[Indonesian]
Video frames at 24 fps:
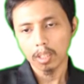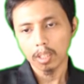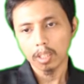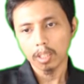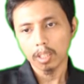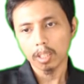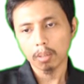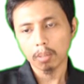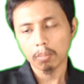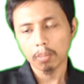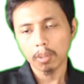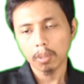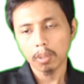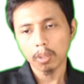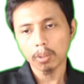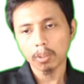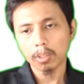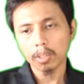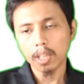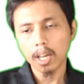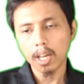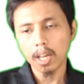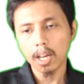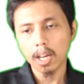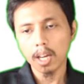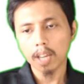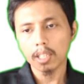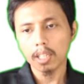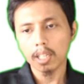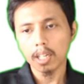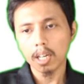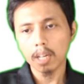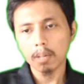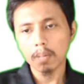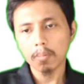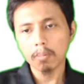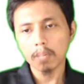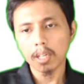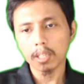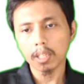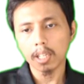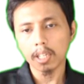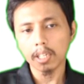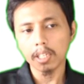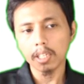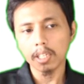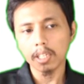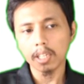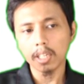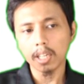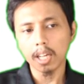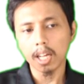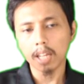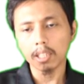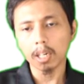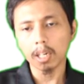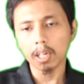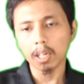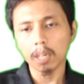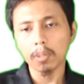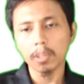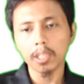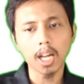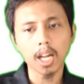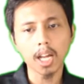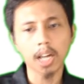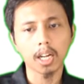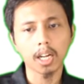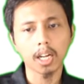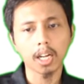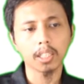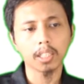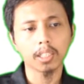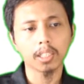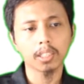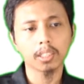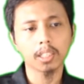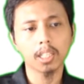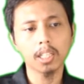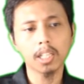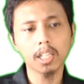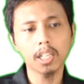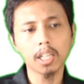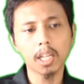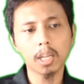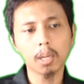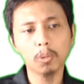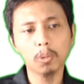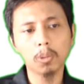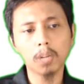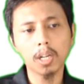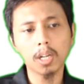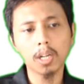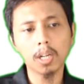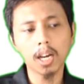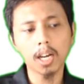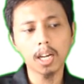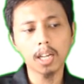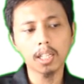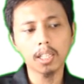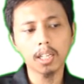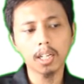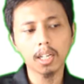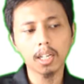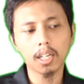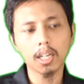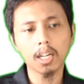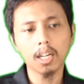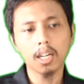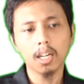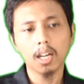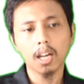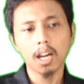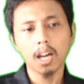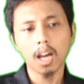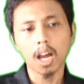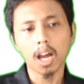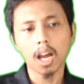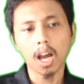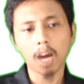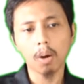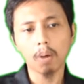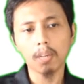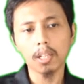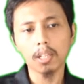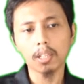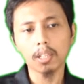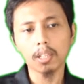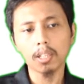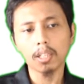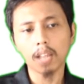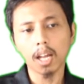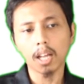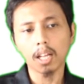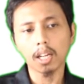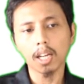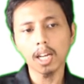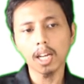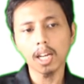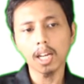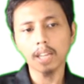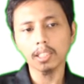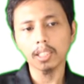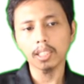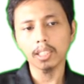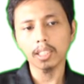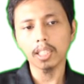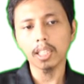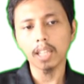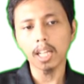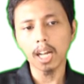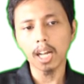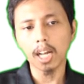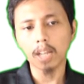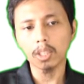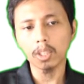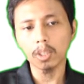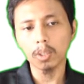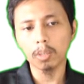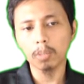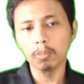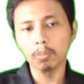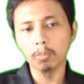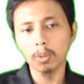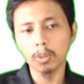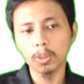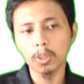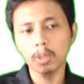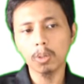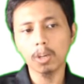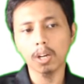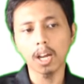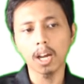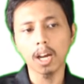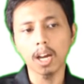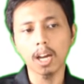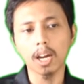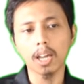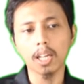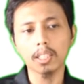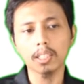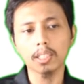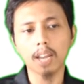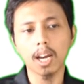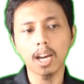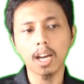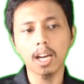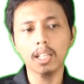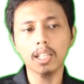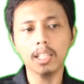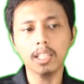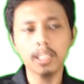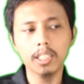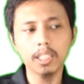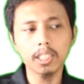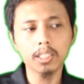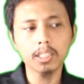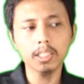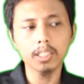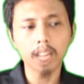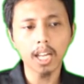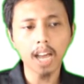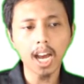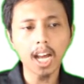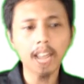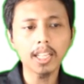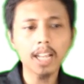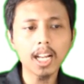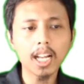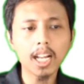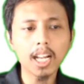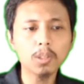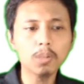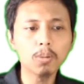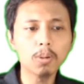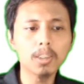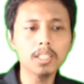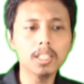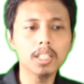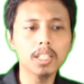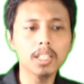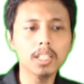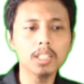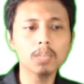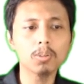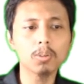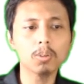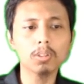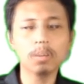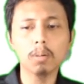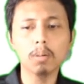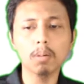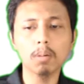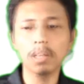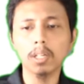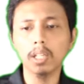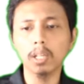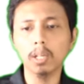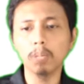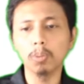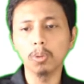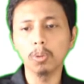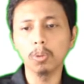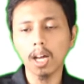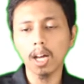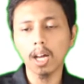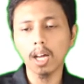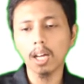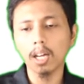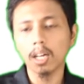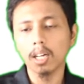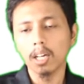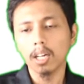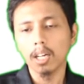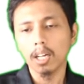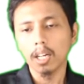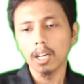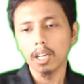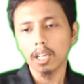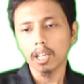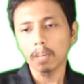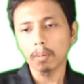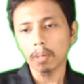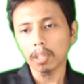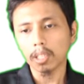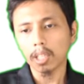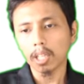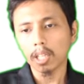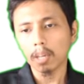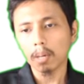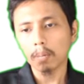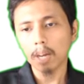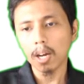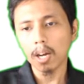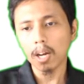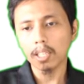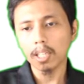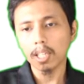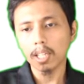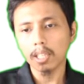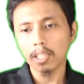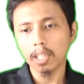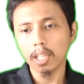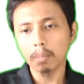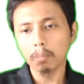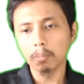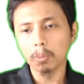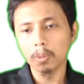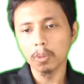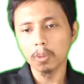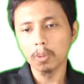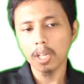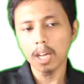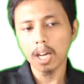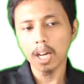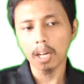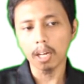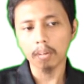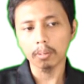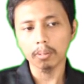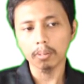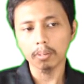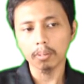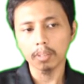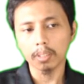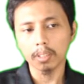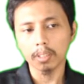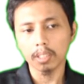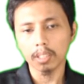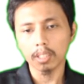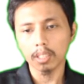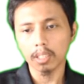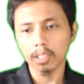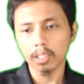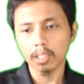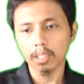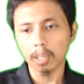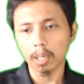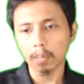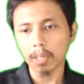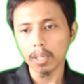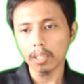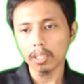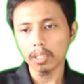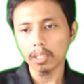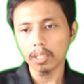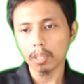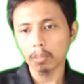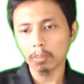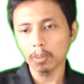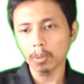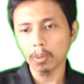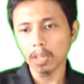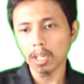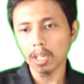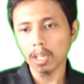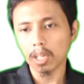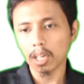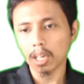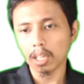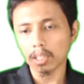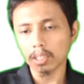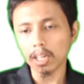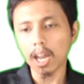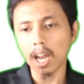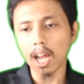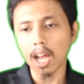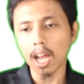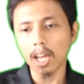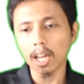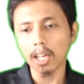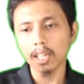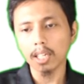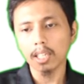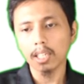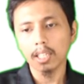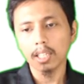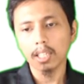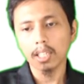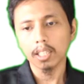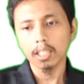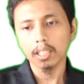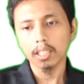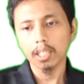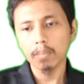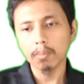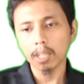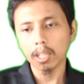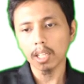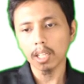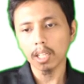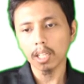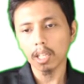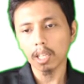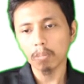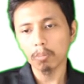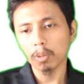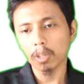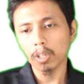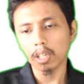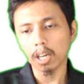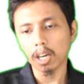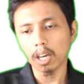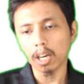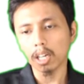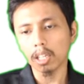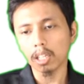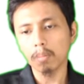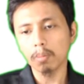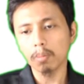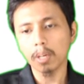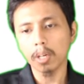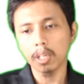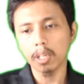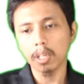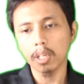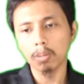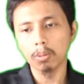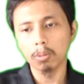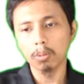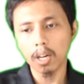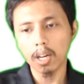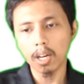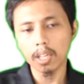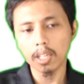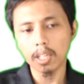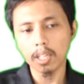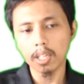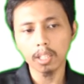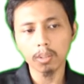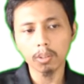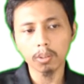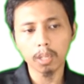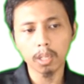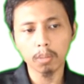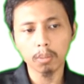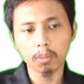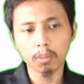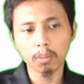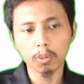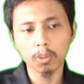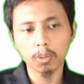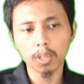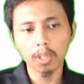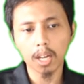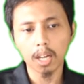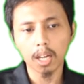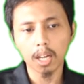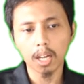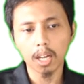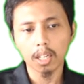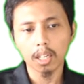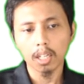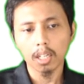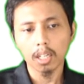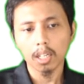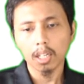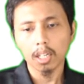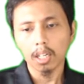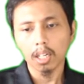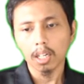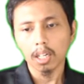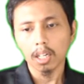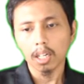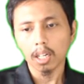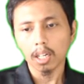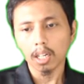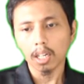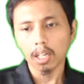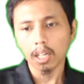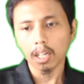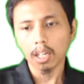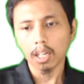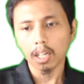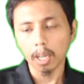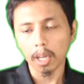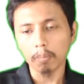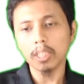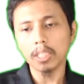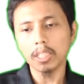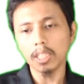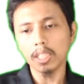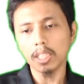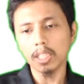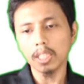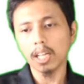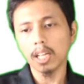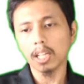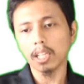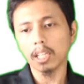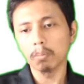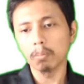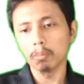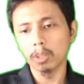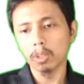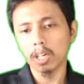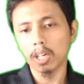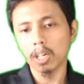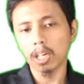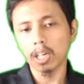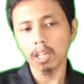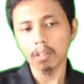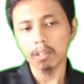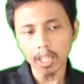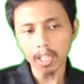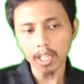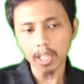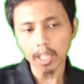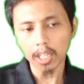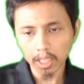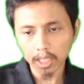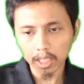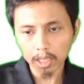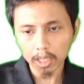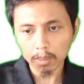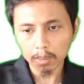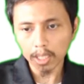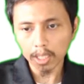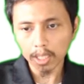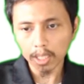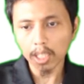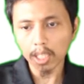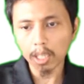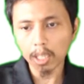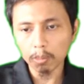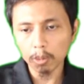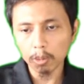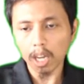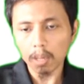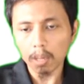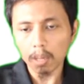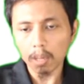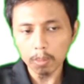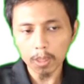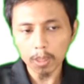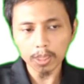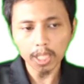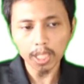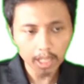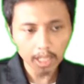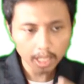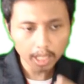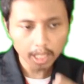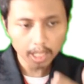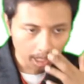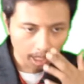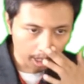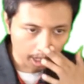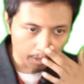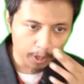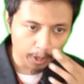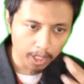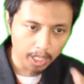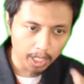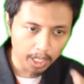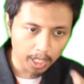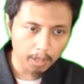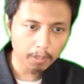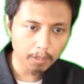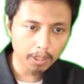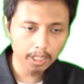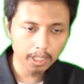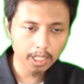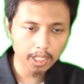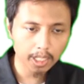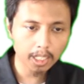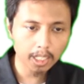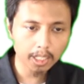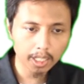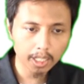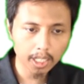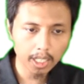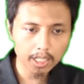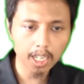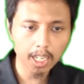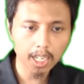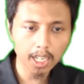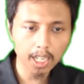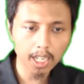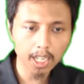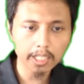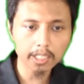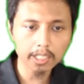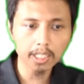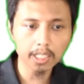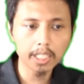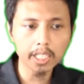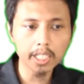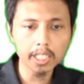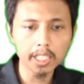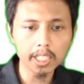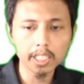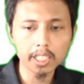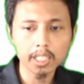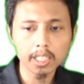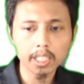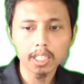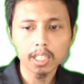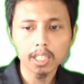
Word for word: Yang berikutnya adalah materi antar bintang. Jadi nebula adalah awan gas dan atau debu di luar angkasa. Ada jenis ada dua jenis utama nebula. Yang pertama ada nebula eh, apa? Nebula terang di mana nebula terang ini dibagi dua yaitu nebula eh, emisi dan nebula refleksi. Di mana nebula emisi adalah nebula yang bersinar dengan cahayanya sendiri.